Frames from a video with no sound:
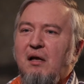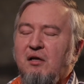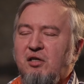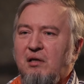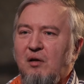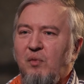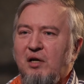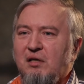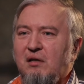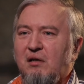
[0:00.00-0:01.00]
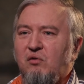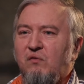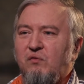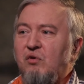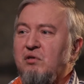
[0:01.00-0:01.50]
к жителям больших
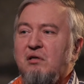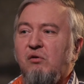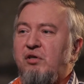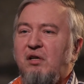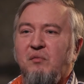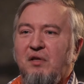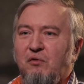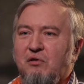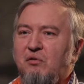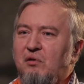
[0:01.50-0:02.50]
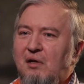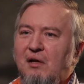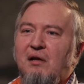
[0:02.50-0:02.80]
городов, ну, за исключением того, что